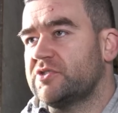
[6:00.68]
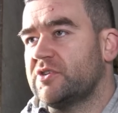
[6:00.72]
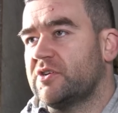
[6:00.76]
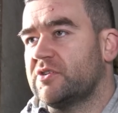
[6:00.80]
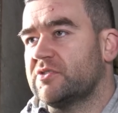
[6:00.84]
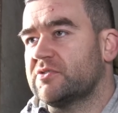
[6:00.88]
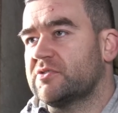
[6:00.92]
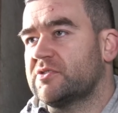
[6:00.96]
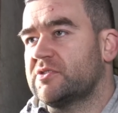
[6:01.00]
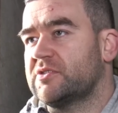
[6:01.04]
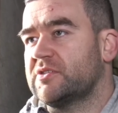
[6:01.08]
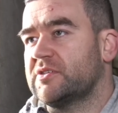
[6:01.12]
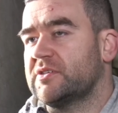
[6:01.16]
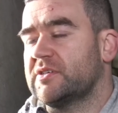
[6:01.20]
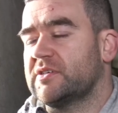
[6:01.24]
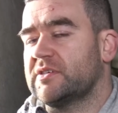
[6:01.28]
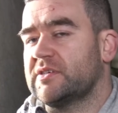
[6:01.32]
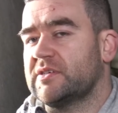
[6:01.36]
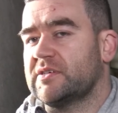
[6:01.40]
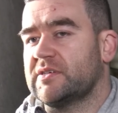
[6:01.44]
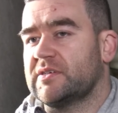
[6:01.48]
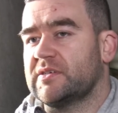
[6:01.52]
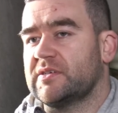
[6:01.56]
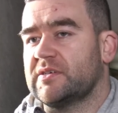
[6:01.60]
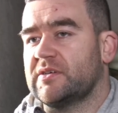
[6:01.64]
od,
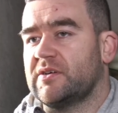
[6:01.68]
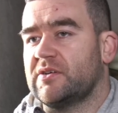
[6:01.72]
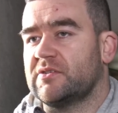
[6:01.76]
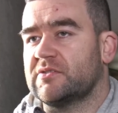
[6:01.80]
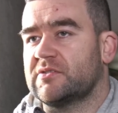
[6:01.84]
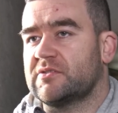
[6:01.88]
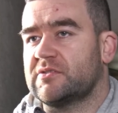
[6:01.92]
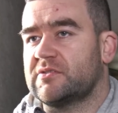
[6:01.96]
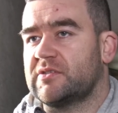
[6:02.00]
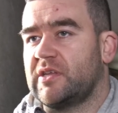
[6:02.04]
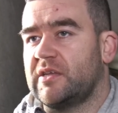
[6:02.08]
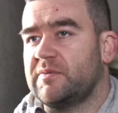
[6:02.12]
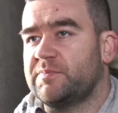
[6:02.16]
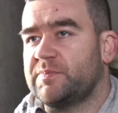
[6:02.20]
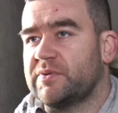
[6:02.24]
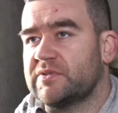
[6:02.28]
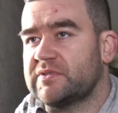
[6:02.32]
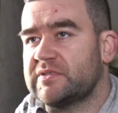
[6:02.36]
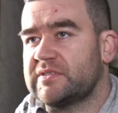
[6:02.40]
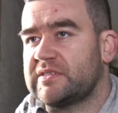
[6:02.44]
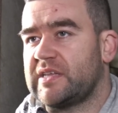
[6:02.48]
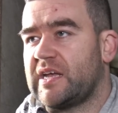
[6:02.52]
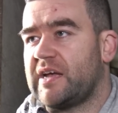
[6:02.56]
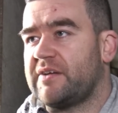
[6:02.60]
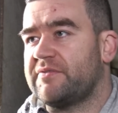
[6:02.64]
e, od tej
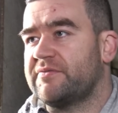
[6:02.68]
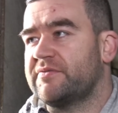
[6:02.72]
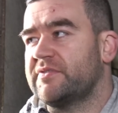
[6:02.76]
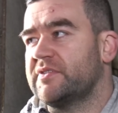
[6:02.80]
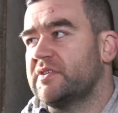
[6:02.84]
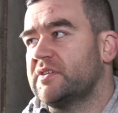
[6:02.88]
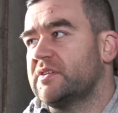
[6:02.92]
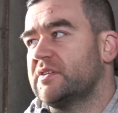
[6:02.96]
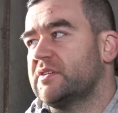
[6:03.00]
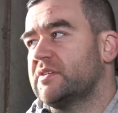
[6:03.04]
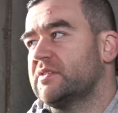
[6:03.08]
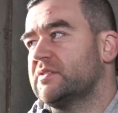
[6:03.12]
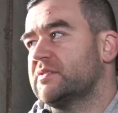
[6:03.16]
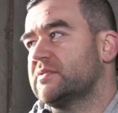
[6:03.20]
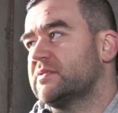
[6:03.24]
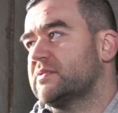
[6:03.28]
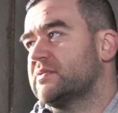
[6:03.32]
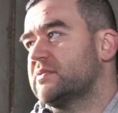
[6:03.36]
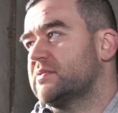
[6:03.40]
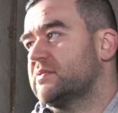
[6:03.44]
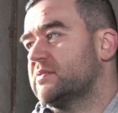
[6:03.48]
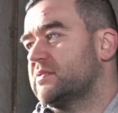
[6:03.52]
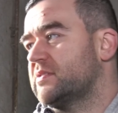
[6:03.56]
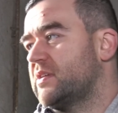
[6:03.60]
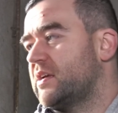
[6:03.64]
podstawy,
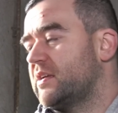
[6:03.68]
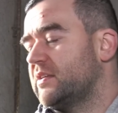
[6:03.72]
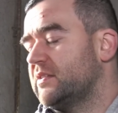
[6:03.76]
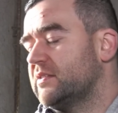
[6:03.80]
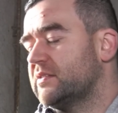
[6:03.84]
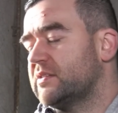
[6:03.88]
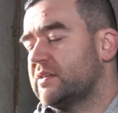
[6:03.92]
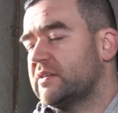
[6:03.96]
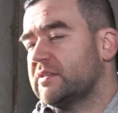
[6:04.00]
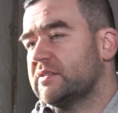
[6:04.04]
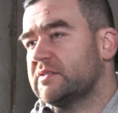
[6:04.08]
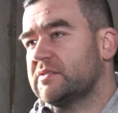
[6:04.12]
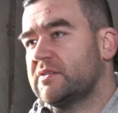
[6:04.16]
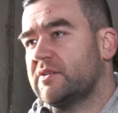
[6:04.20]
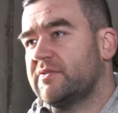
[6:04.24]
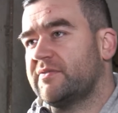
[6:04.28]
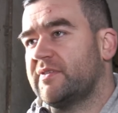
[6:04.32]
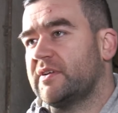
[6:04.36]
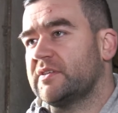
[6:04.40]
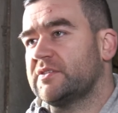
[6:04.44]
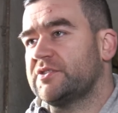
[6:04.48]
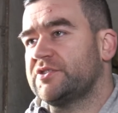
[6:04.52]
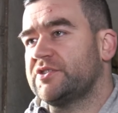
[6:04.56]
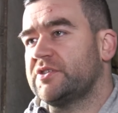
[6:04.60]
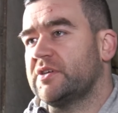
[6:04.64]

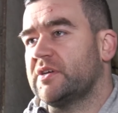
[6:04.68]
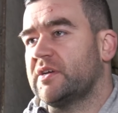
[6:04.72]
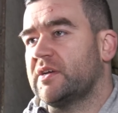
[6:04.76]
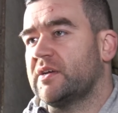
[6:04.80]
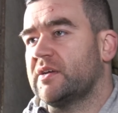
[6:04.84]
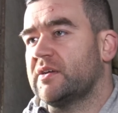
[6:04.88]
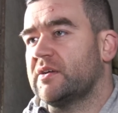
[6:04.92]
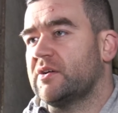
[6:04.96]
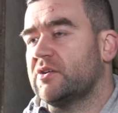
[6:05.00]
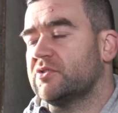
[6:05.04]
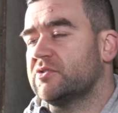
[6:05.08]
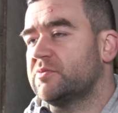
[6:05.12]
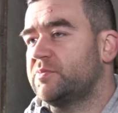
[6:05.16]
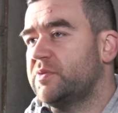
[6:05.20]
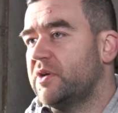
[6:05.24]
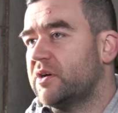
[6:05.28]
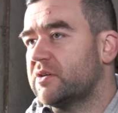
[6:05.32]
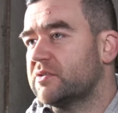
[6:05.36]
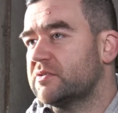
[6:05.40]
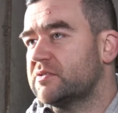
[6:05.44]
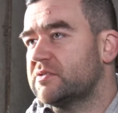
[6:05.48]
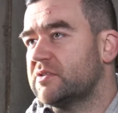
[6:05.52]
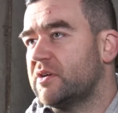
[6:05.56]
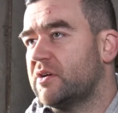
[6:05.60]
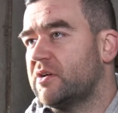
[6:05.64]
zainteresować się
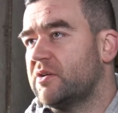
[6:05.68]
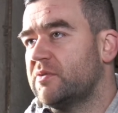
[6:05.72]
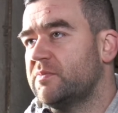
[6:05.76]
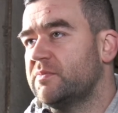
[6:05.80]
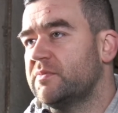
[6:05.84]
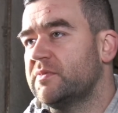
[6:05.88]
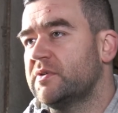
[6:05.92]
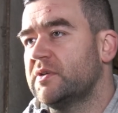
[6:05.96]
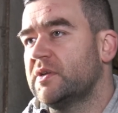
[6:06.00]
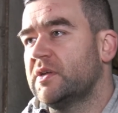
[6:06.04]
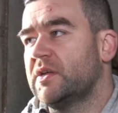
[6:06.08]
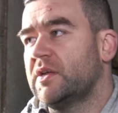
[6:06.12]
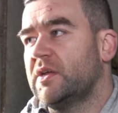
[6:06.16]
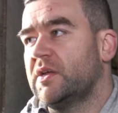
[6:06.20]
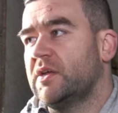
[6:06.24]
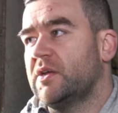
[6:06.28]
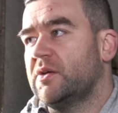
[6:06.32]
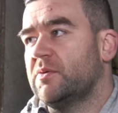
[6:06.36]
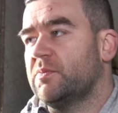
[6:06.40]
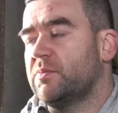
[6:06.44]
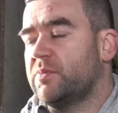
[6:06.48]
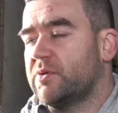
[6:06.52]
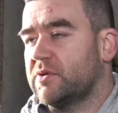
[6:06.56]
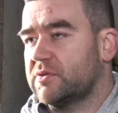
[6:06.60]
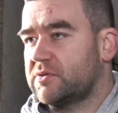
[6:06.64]
odbiorcą,
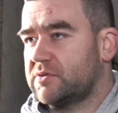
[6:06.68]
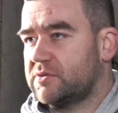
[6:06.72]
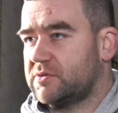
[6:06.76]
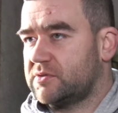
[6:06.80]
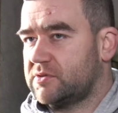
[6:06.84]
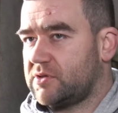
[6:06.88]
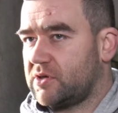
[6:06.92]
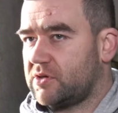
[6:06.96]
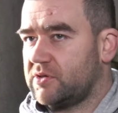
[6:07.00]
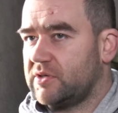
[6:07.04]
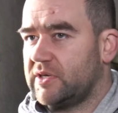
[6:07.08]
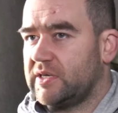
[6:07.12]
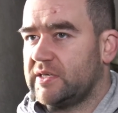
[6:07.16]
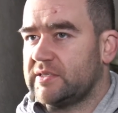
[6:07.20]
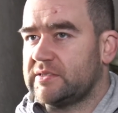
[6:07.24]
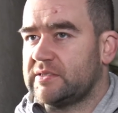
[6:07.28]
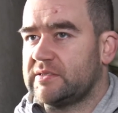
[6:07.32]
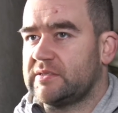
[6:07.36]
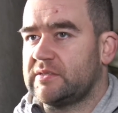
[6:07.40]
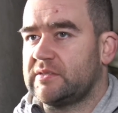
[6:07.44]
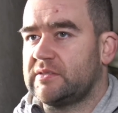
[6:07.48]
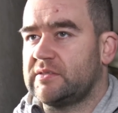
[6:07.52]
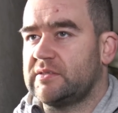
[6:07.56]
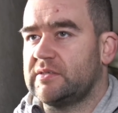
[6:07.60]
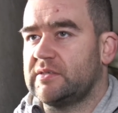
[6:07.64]
bo to
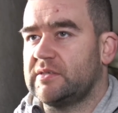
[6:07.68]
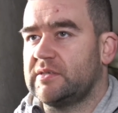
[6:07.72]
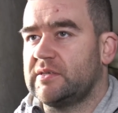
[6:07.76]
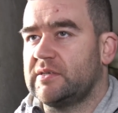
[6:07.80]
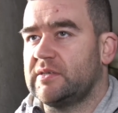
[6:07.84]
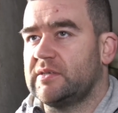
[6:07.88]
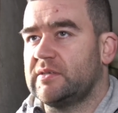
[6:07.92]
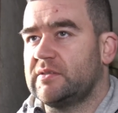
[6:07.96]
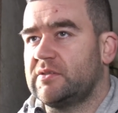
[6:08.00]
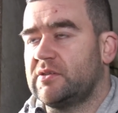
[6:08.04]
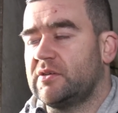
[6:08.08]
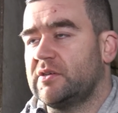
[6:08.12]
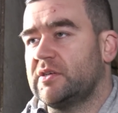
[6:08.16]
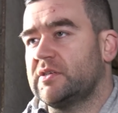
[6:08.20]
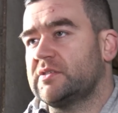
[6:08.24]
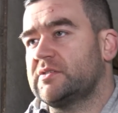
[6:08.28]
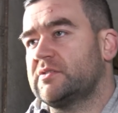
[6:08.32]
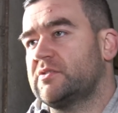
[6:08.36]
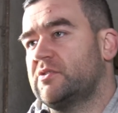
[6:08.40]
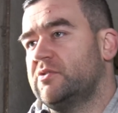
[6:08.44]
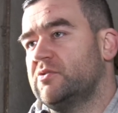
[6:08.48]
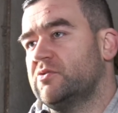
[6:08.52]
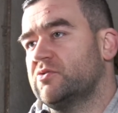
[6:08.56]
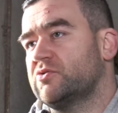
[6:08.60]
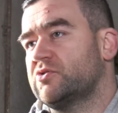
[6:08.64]
jest, e, to jest
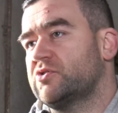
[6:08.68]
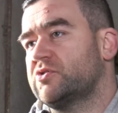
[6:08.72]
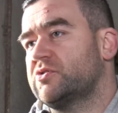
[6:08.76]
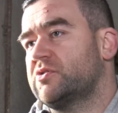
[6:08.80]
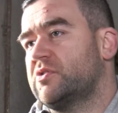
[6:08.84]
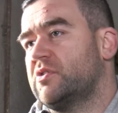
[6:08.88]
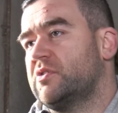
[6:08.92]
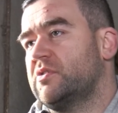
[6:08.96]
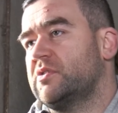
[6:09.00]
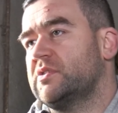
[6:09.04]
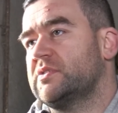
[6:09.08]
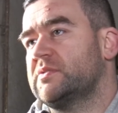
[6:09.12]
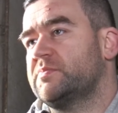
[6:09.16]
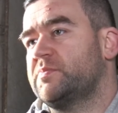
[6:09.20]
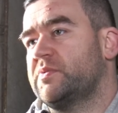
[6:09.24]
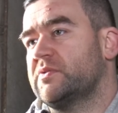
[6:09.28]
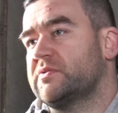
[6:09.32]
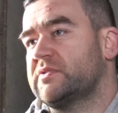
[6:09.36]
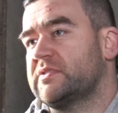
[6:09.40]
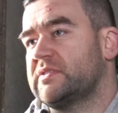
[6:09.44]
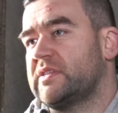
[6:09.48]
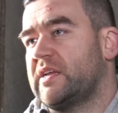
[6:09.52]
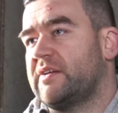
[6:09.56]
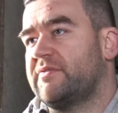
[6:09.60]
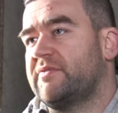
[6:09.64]
klucz, to jest
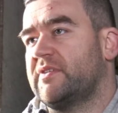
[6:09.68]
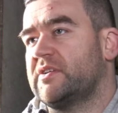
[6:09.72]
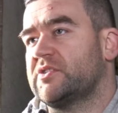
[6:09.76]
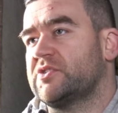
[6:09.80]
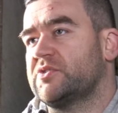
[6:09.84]
podstawa,